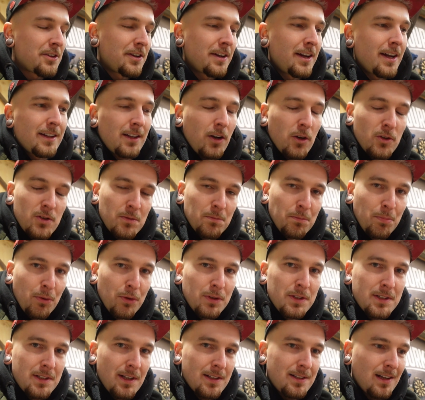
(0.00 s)
sondern der hat aus dem
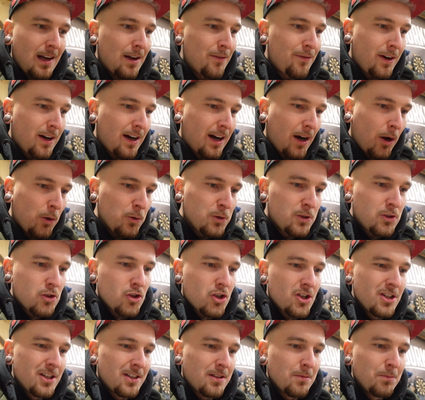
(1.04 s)
Bus das einfach
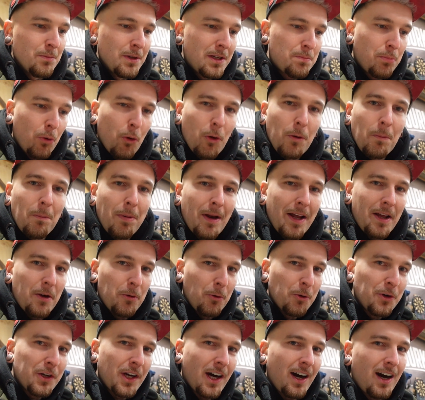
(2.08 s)
rausgeschnitten mit Bodenblech
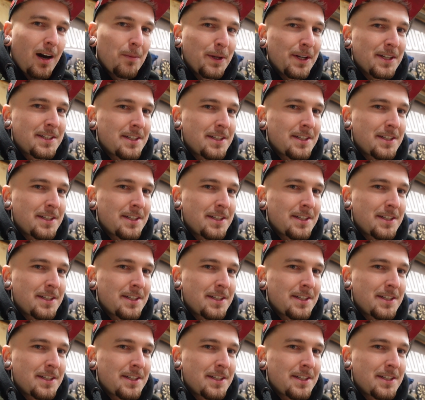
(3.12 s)
und Rahmen.